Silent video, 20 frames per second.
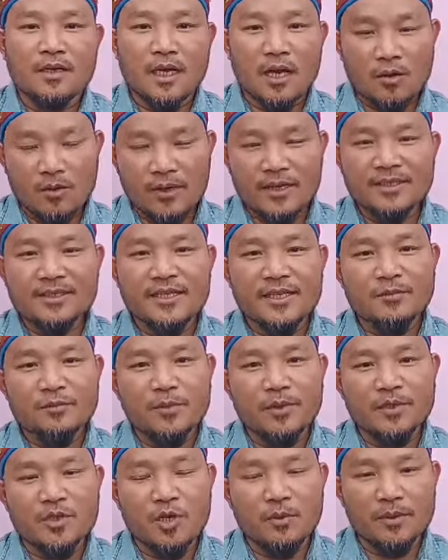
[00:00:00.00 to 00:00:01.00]
Karolin
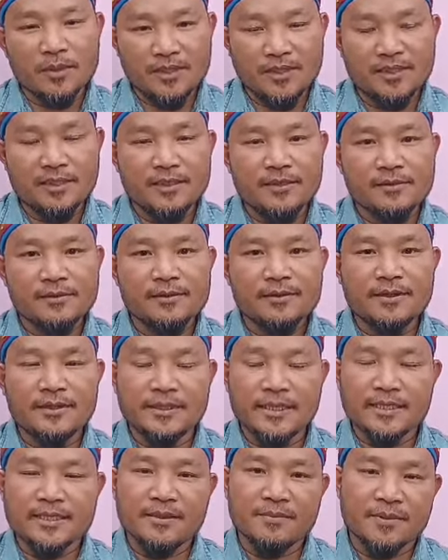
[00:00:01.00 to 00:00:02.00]
statement committee
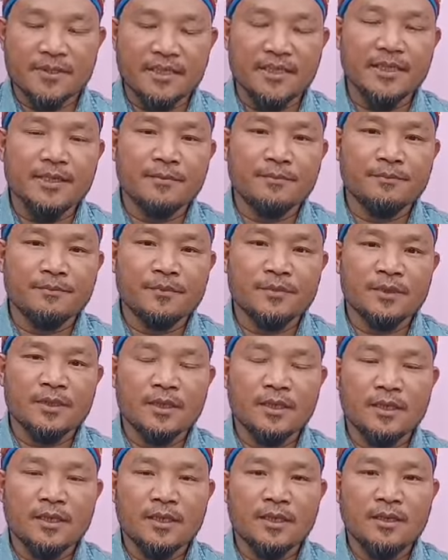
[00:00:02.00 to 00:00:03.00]
GSMC
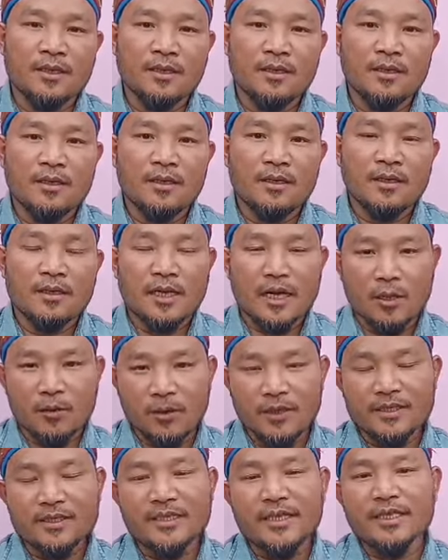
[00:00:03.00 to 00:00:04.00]

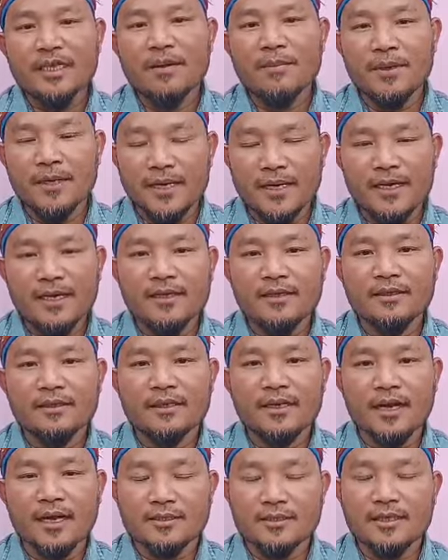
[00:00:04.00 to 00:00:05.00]
Karolin statement mengi
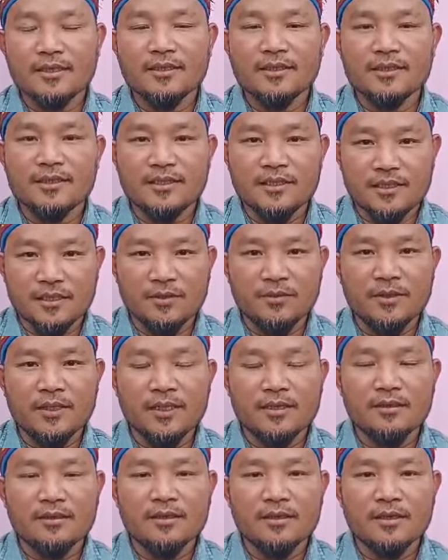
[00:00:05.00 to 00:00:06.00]
hazard ni
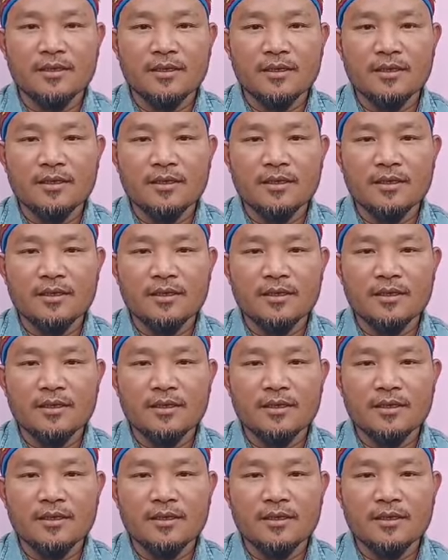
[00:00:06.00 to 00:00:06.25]
chikniunin